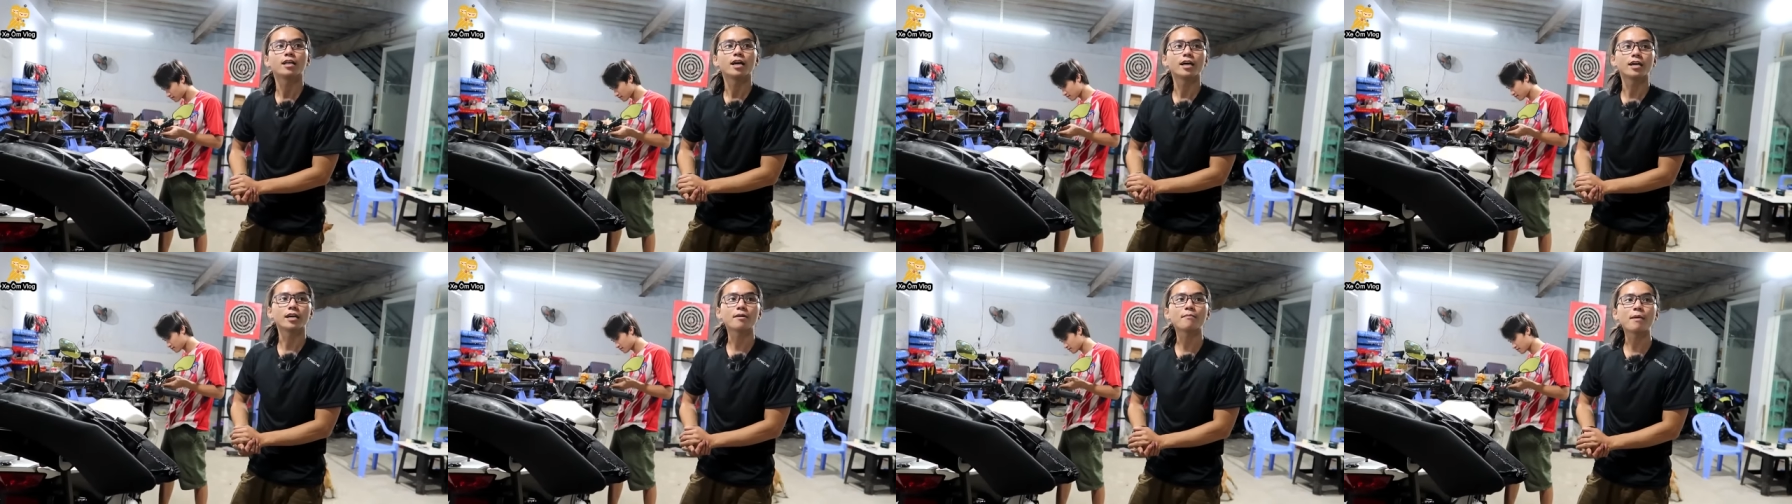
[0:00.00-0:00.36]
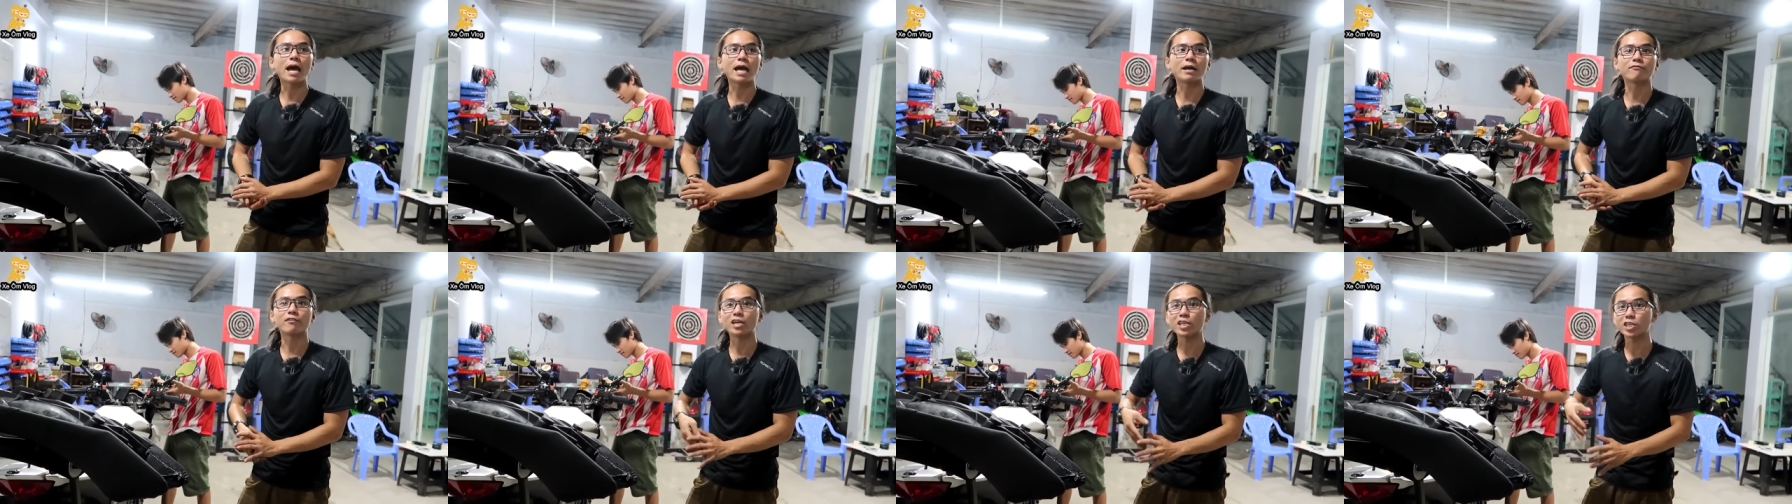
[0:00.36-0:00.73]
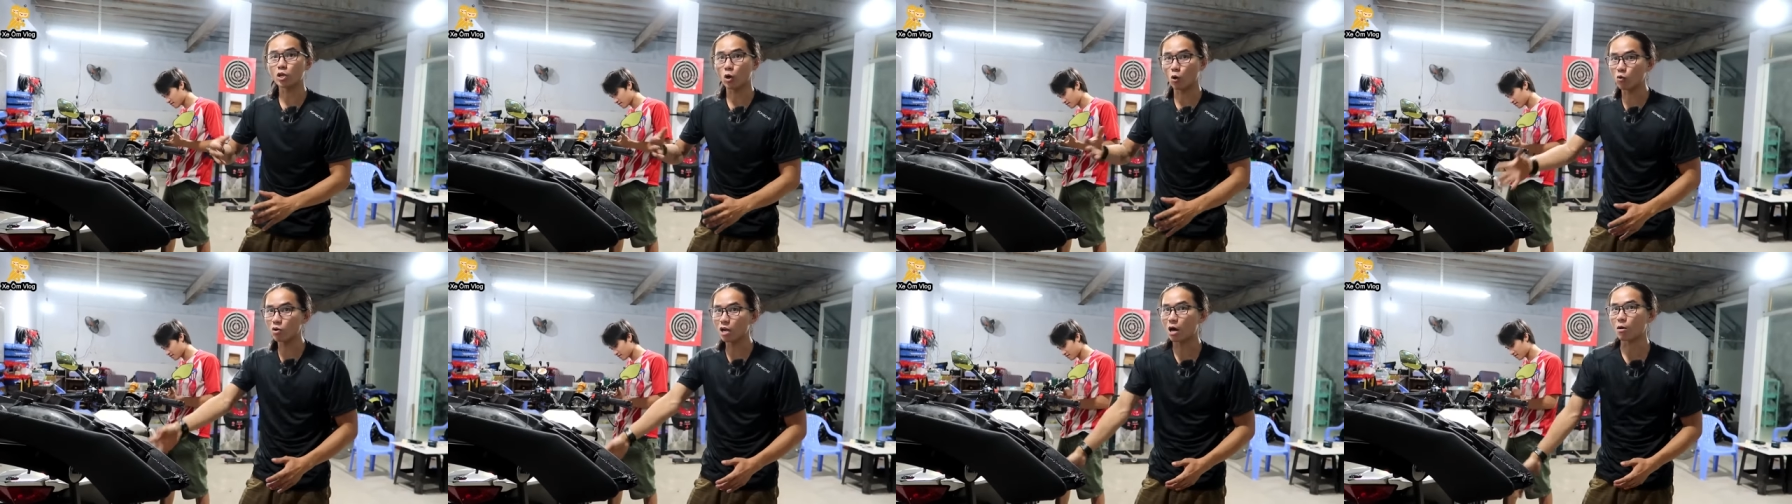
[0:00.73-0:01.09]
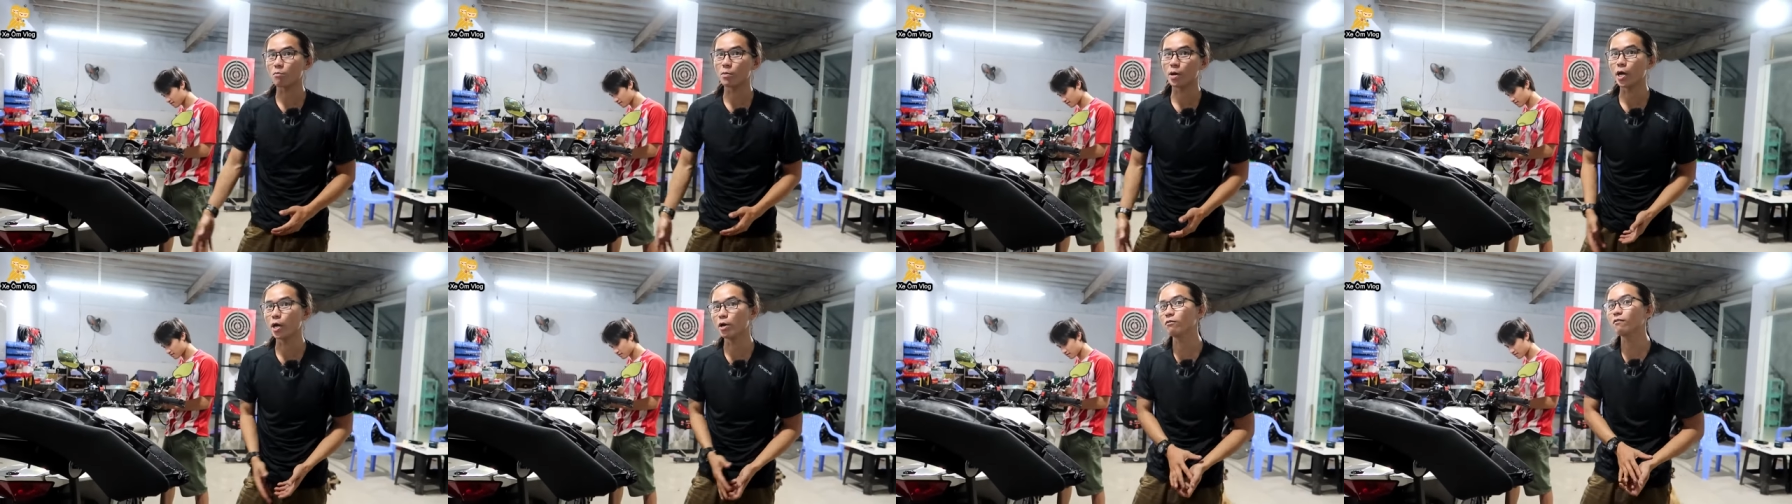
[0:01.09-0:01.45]
thì các bạn phải chủ
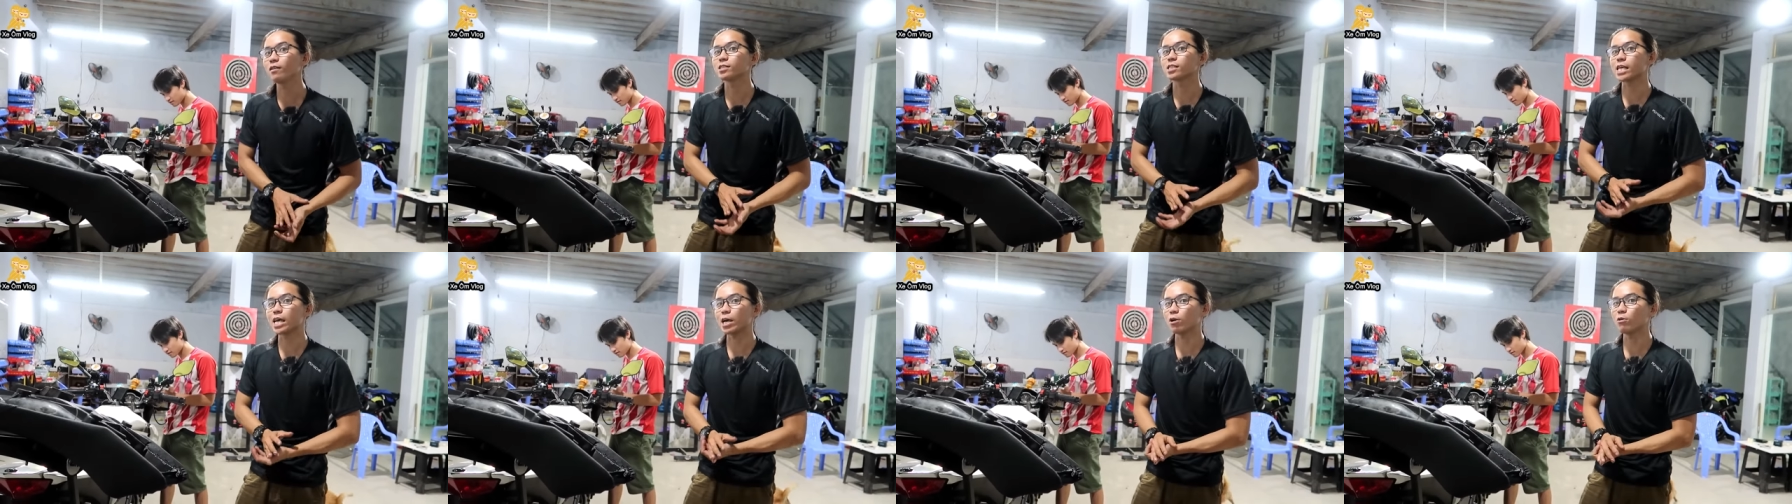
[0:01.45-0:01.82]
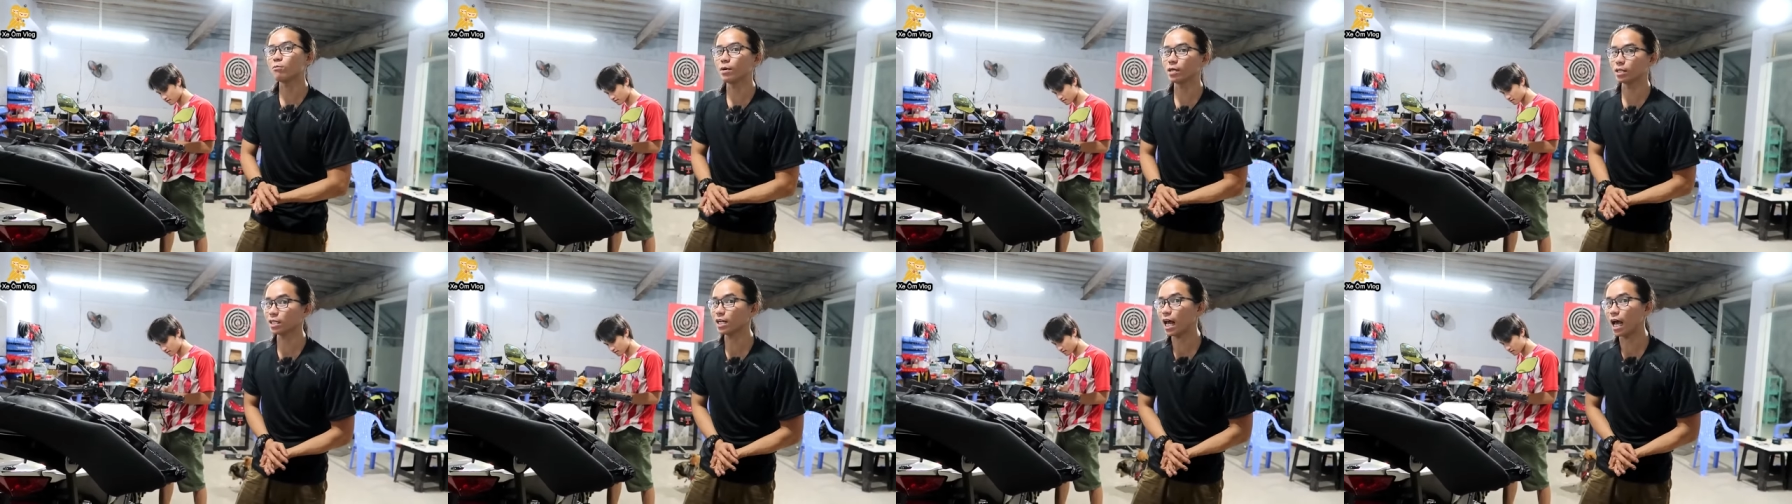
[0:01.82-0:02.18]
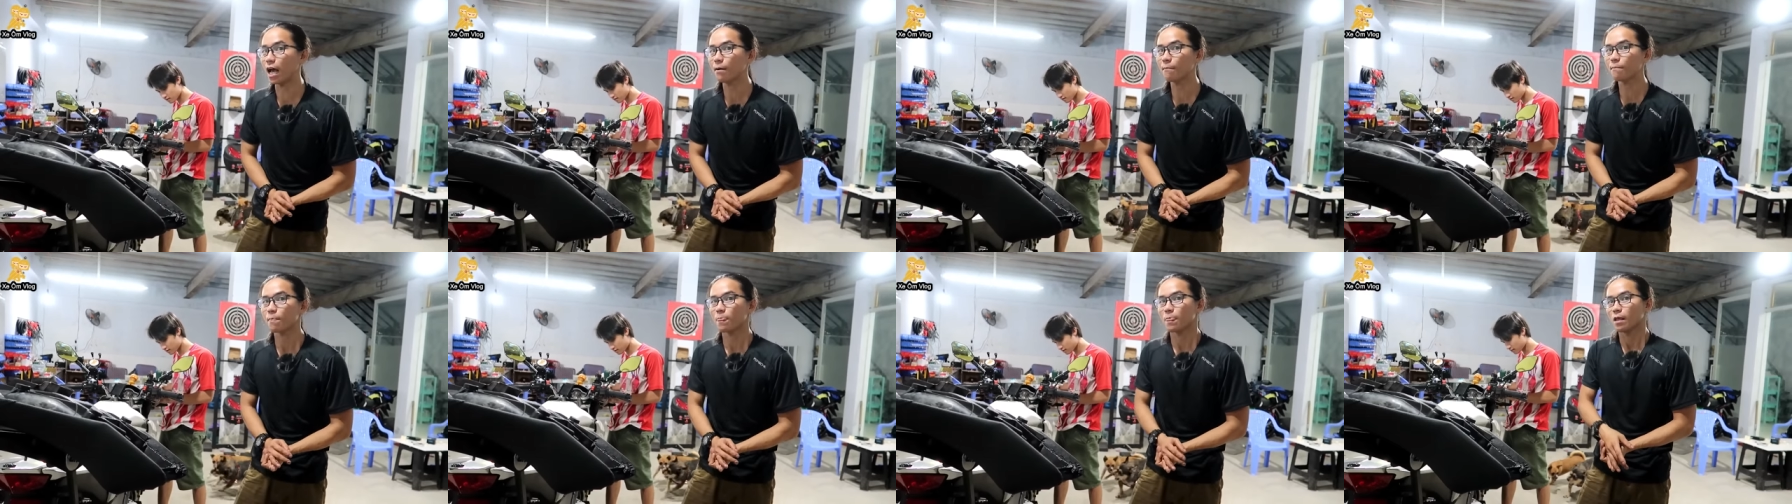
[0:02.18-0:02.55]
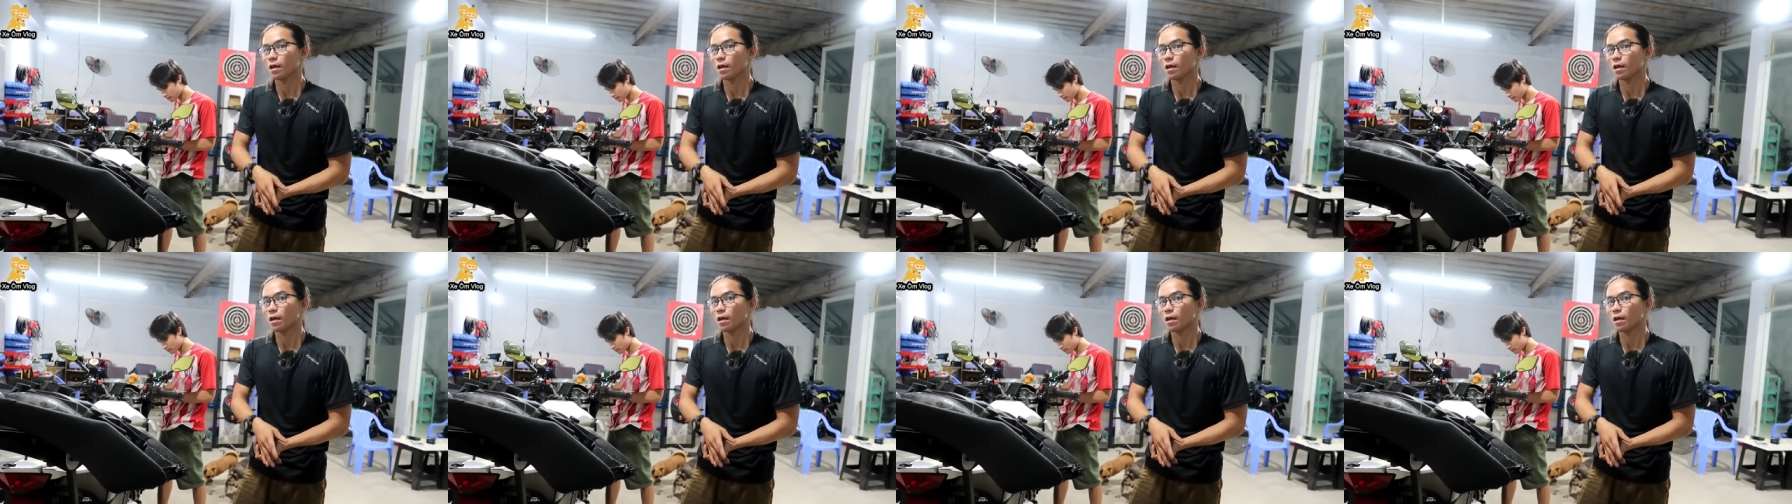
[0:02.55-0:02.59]
động hiểu về xe của mình cái đã